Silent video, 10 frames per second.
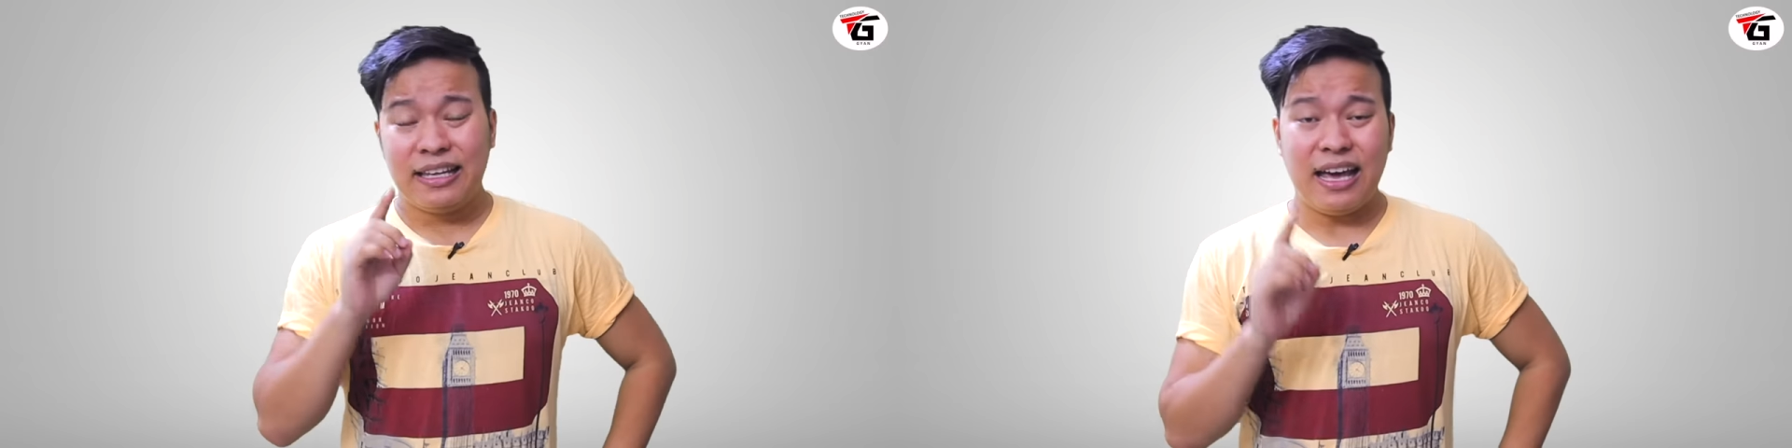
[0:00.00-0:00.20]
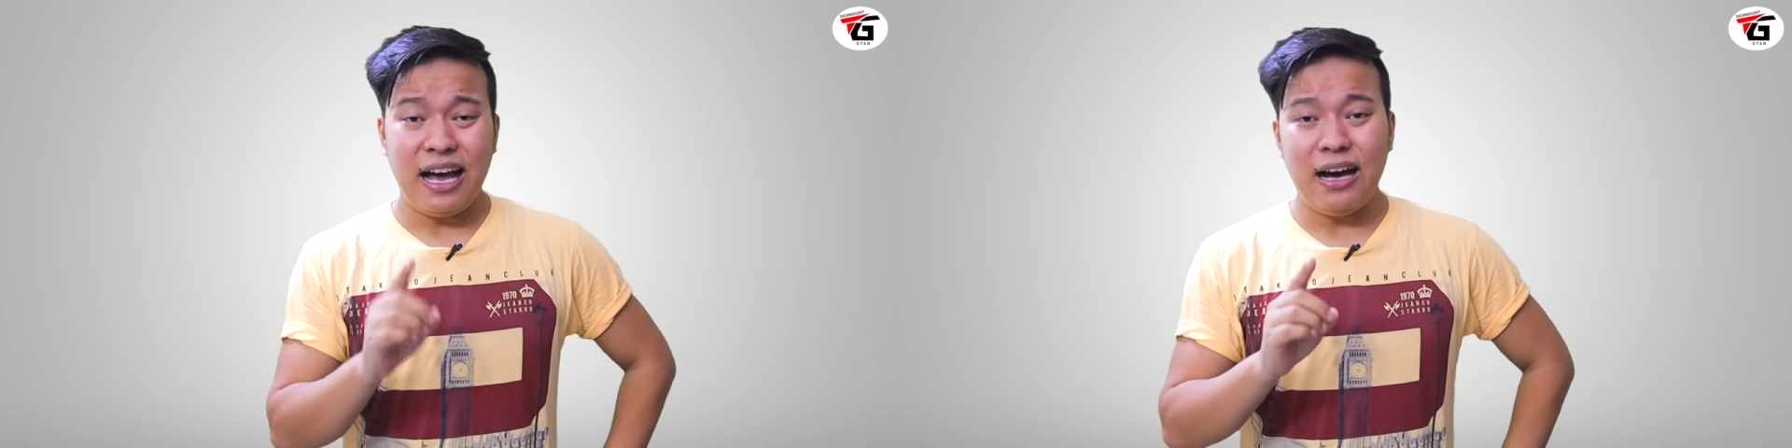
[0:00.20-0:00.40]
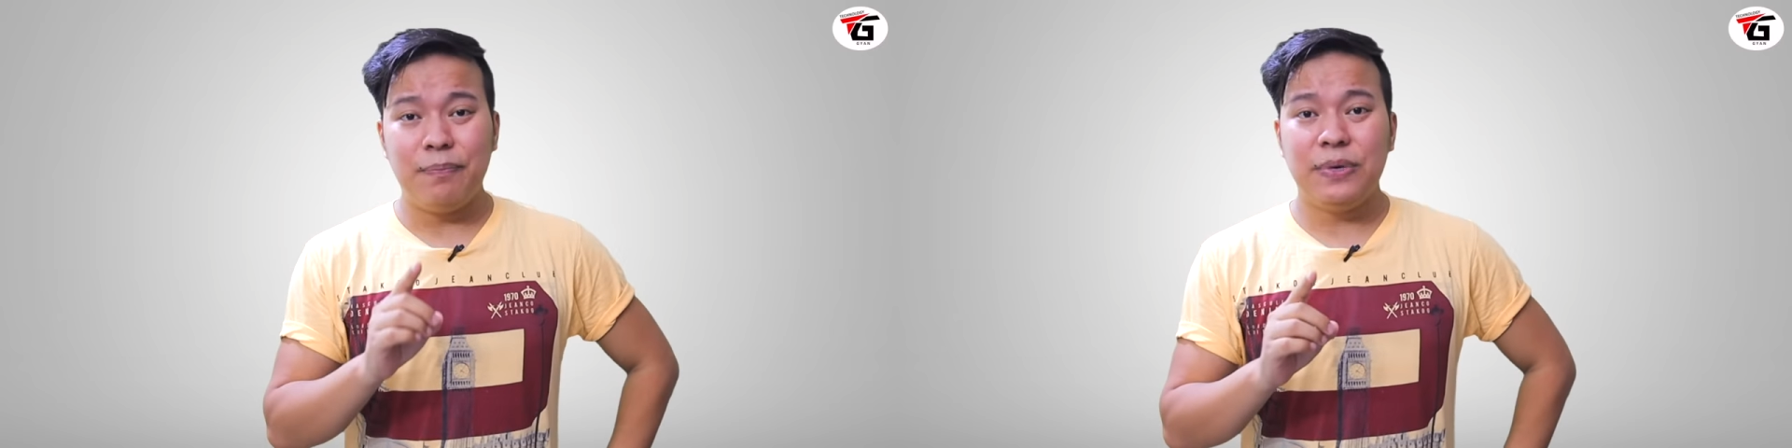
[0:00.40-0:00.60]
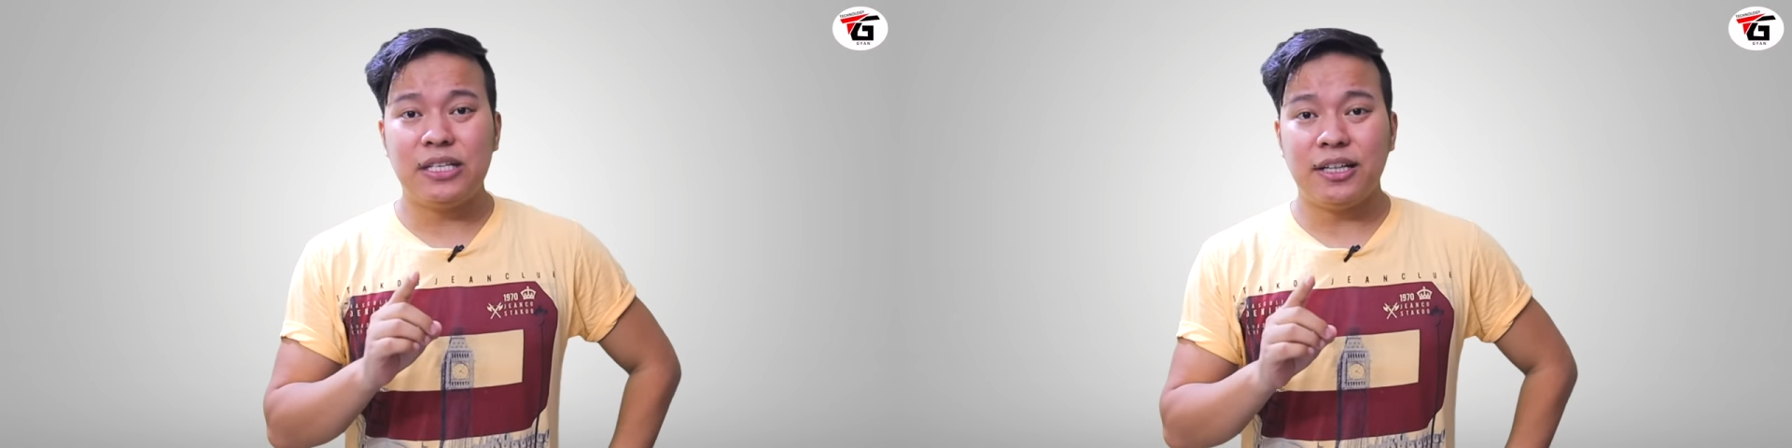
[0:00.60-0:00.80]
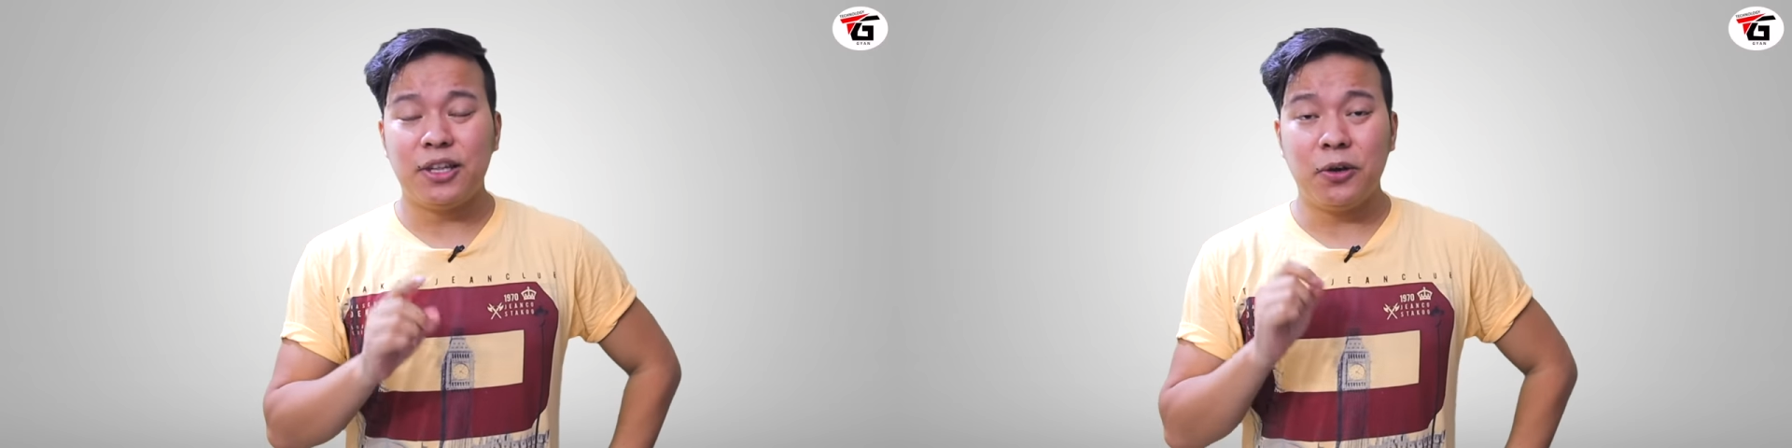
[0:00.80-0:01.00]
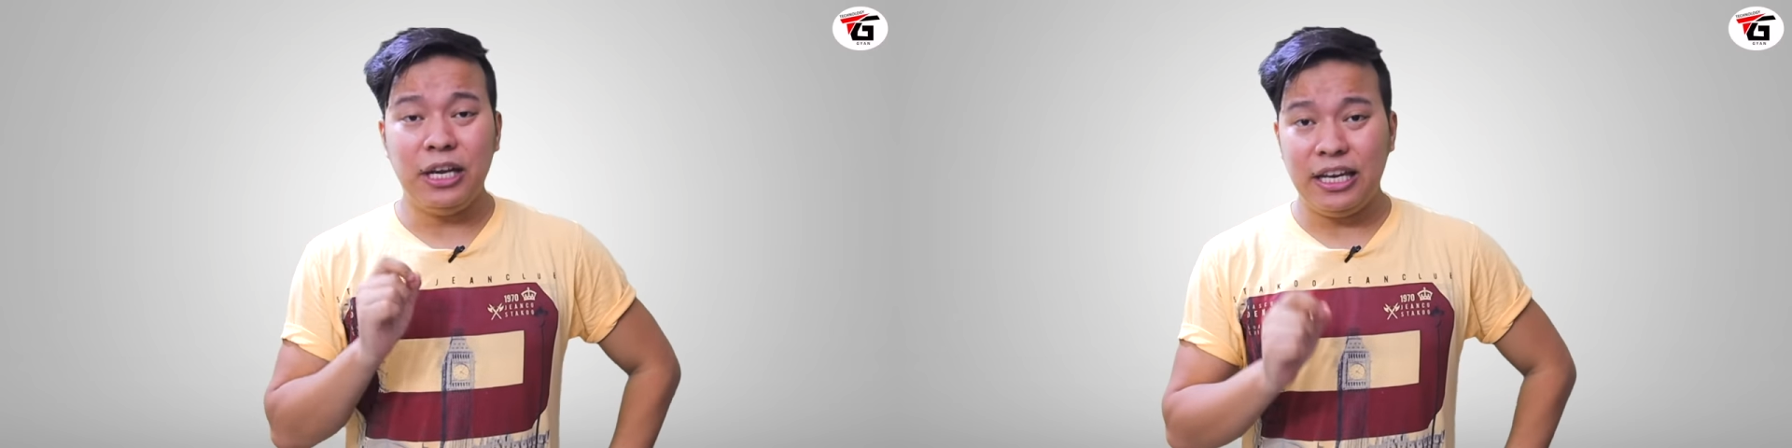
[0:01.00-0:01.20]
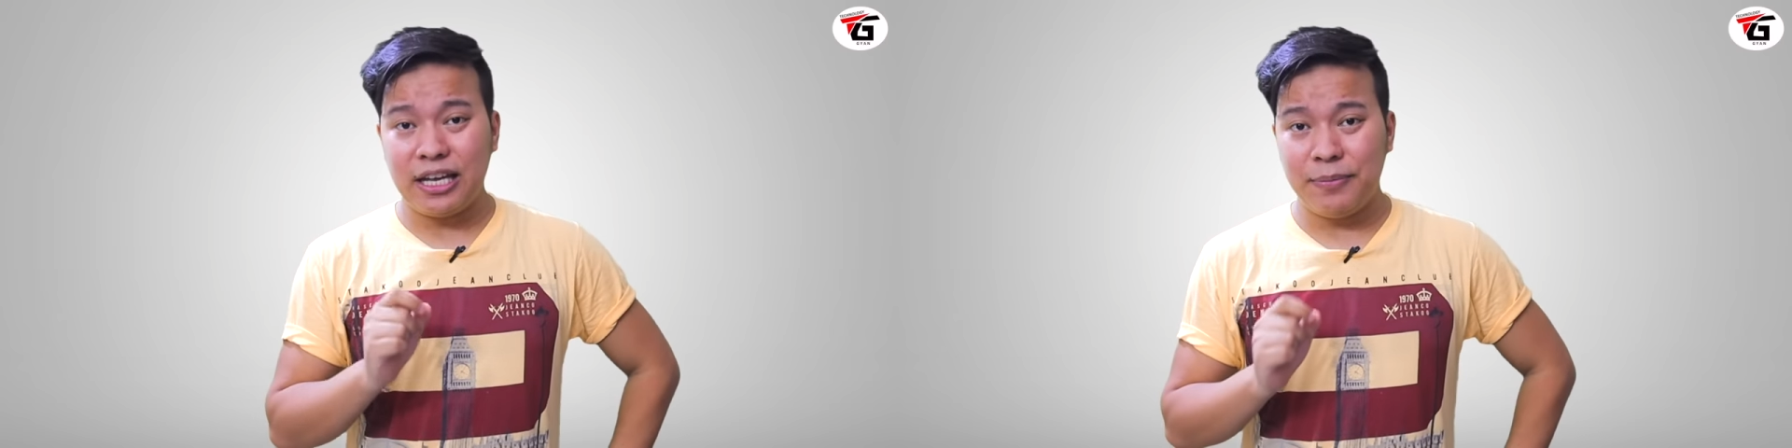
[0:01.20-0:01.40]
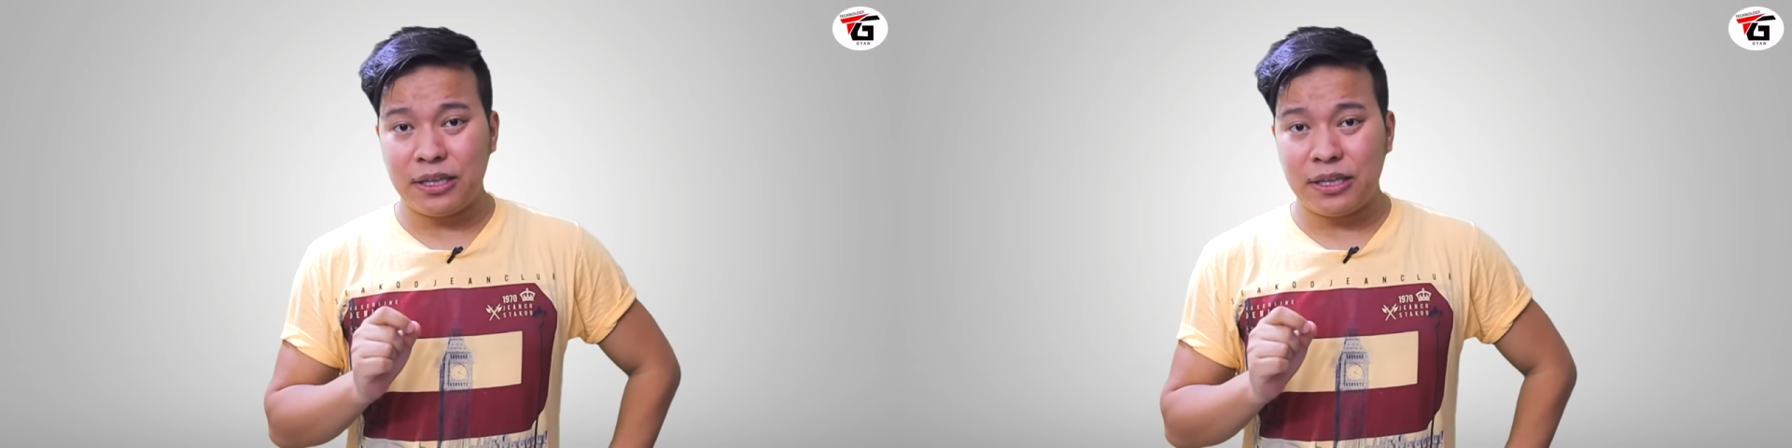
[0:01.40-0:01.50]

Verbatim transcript: क्या आप भी जानते हो इनका